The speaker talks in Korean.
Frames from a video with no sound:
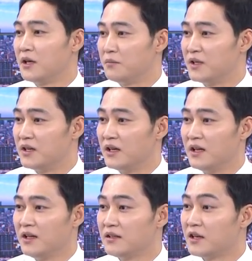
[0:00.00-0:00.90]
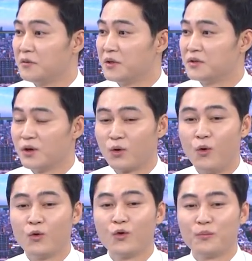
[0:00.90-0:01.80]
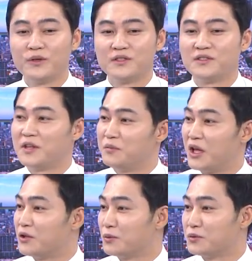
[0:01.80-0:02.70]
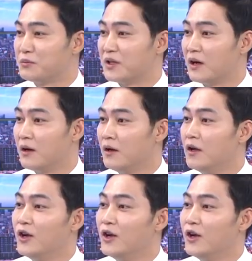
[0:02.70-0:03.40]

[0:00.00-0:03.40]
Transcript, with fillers: 기업들이 생기면서 공유 오피스 시스템이 되게 좋습니다. 그렇죠.